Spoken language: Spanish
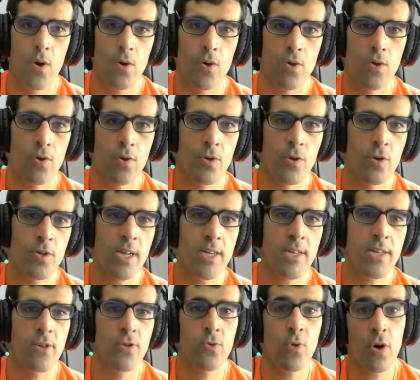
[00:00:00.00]
Gordon
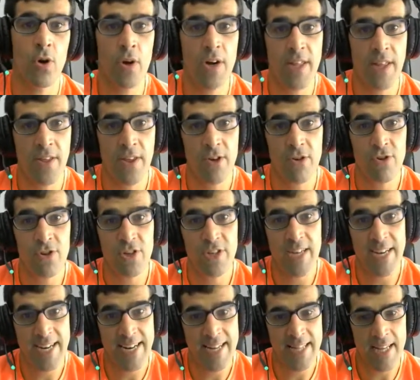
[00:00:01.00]
es una organización
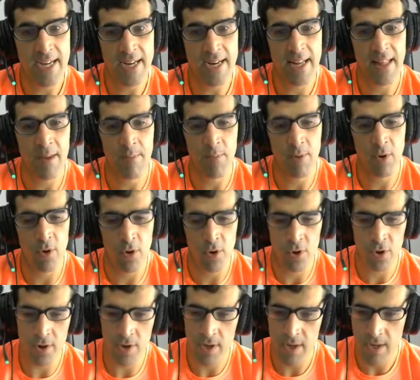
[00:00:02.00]
secreta creada
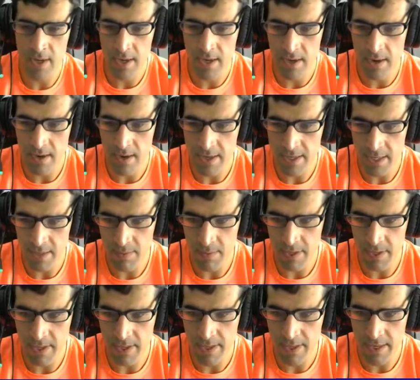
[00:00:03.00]
por. A ver si ve
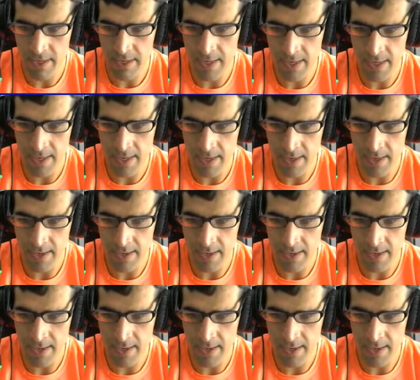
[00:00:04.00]
aquí el.